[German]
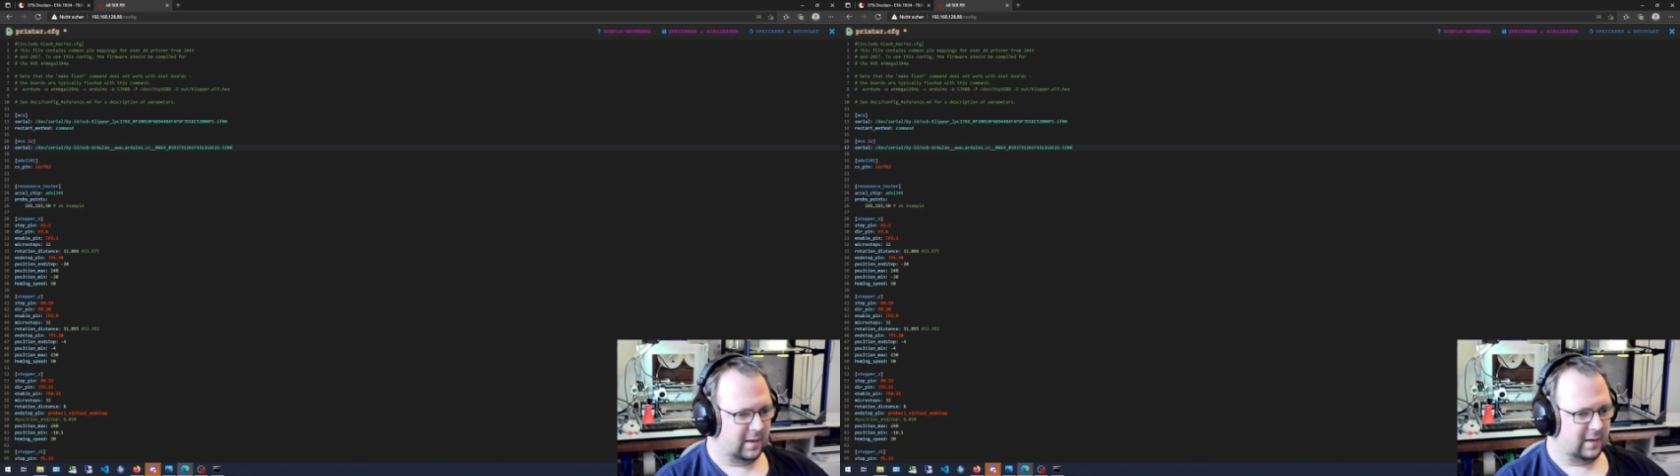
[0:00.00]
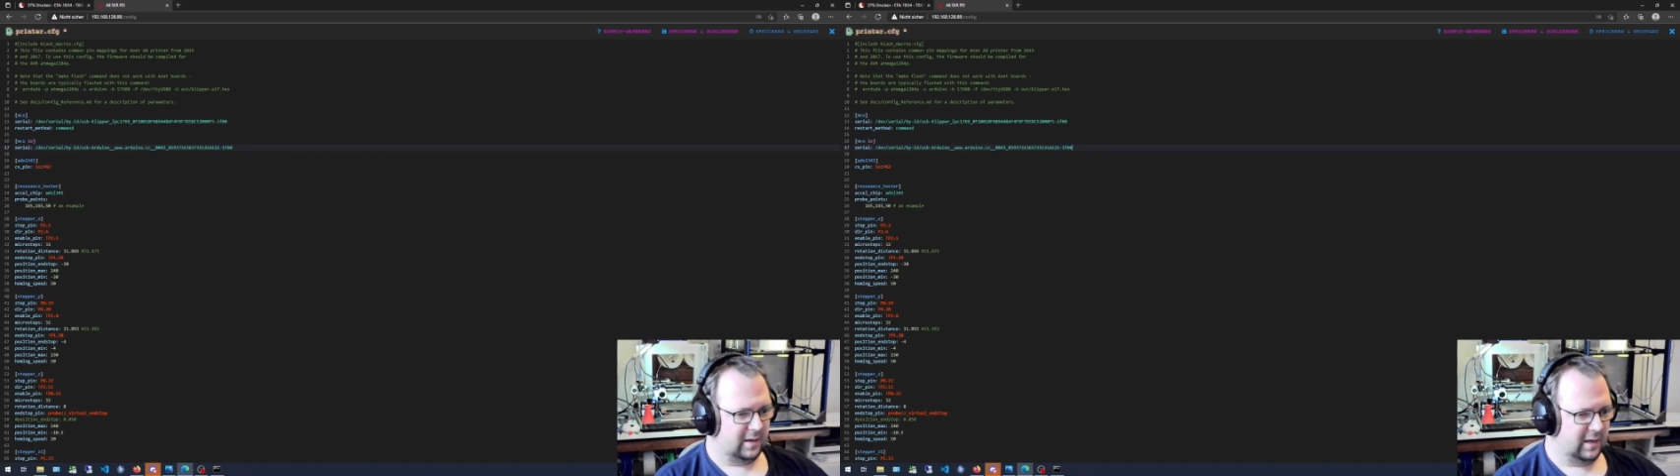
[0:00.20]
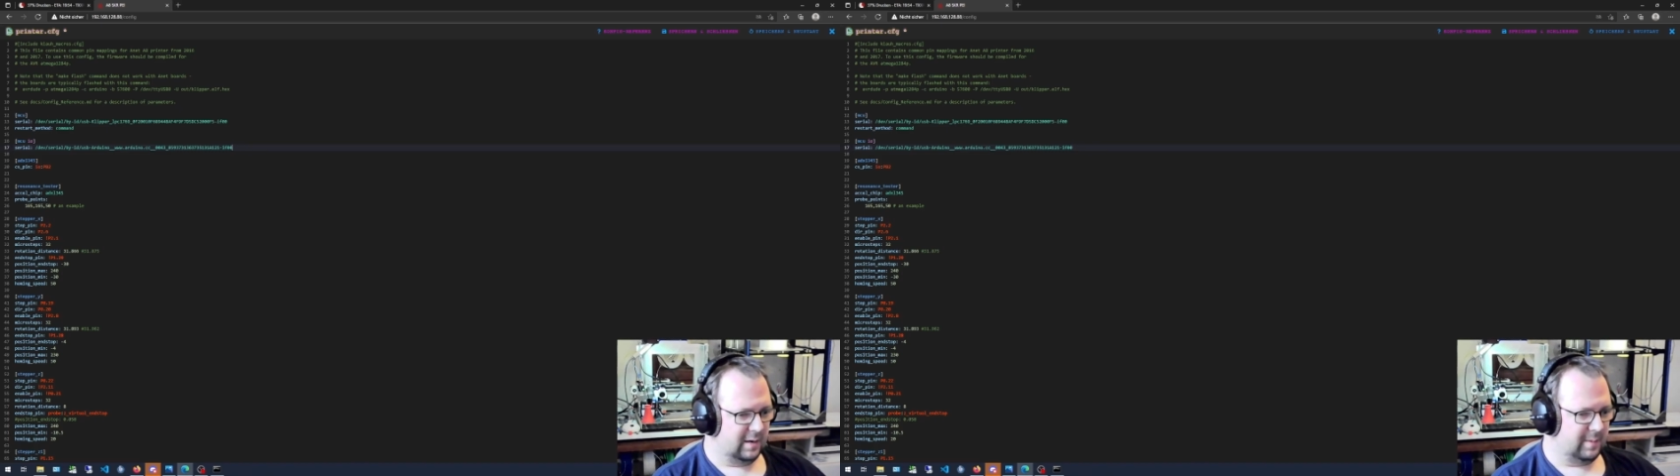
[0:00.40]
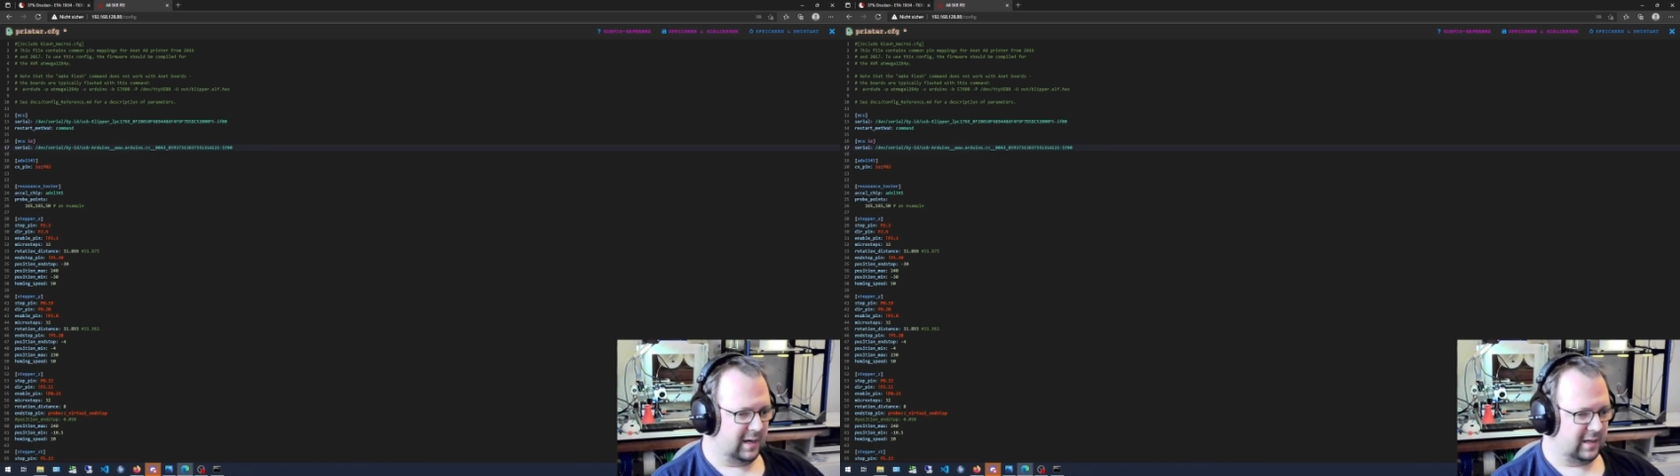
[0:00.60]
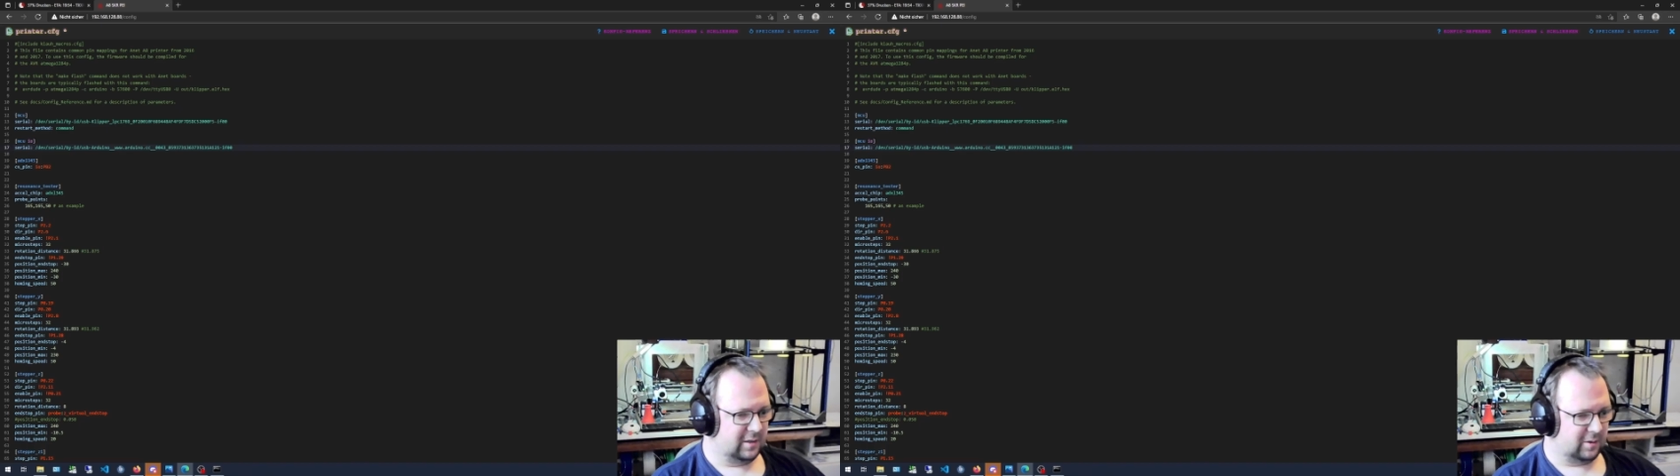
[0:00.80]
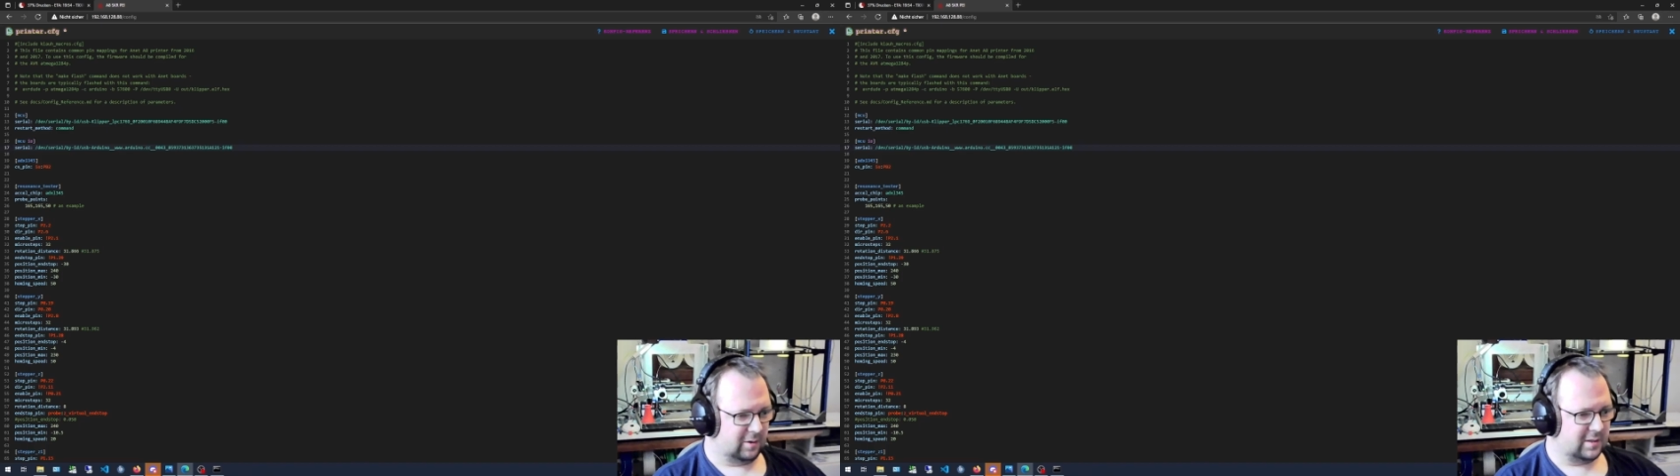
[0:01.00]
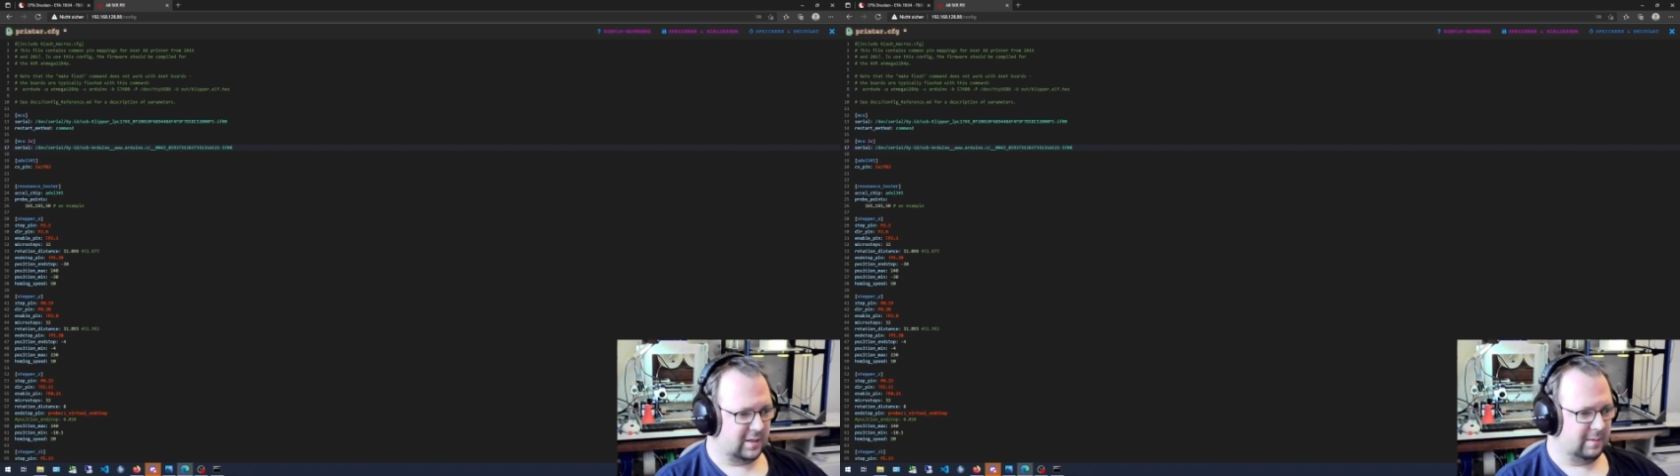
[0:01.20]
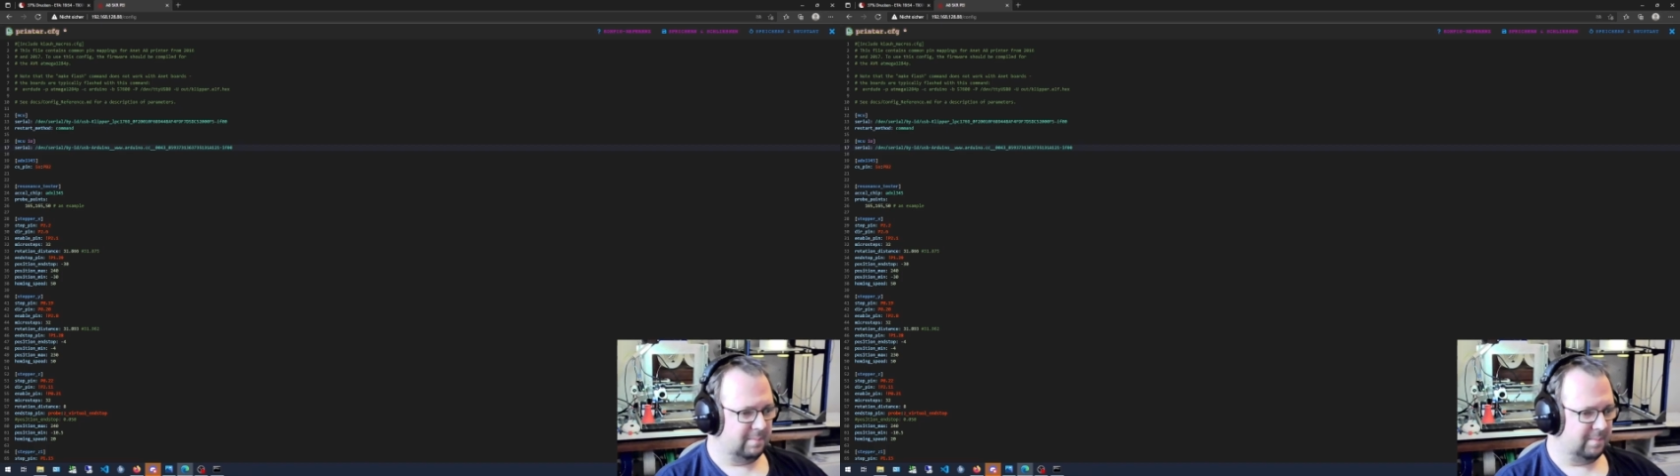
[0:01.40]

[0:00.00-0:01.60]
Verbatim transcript: den ehemaligen Tronxy,